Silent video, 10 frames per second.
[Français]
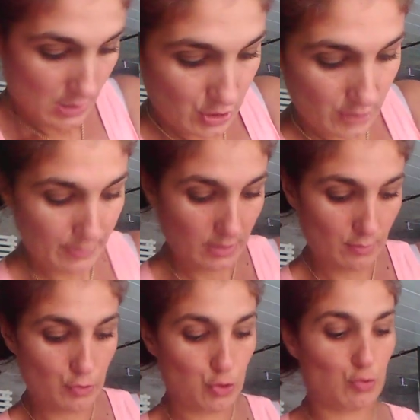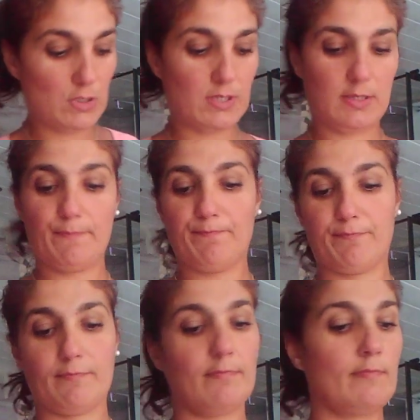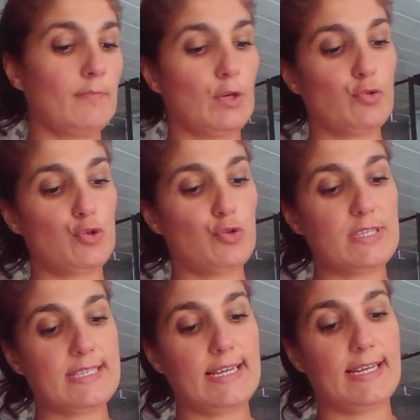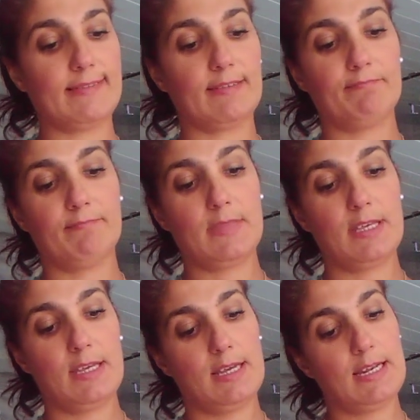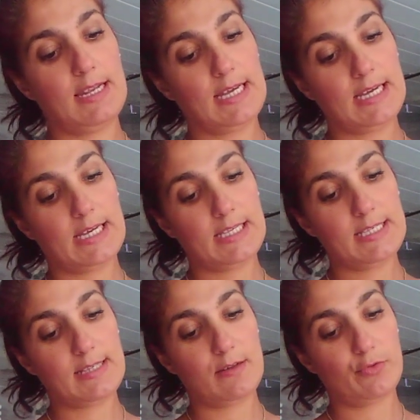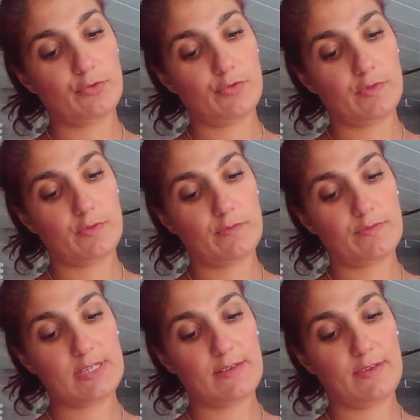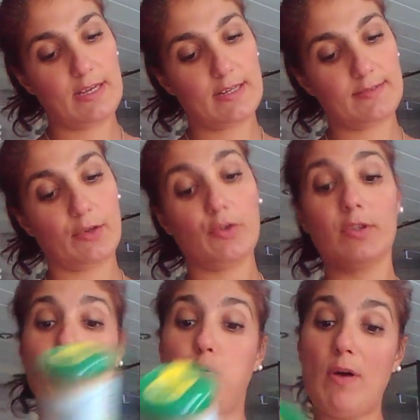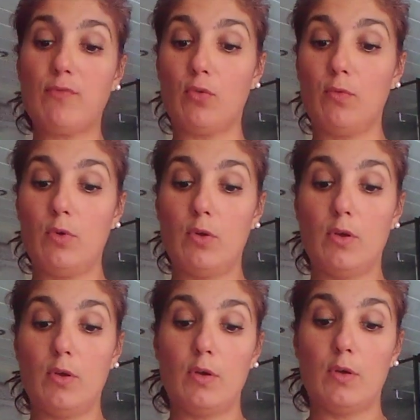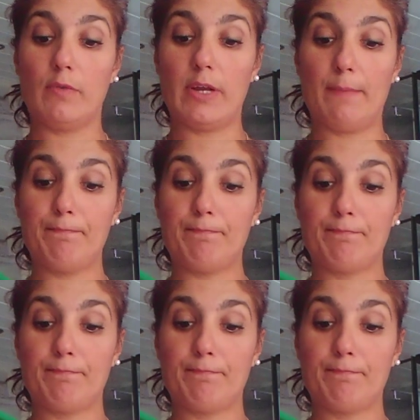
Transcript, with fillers: J'ai pris ensuite une sauce salade. La Islande, vous avez à l'intérieur des poivrons. Voilà.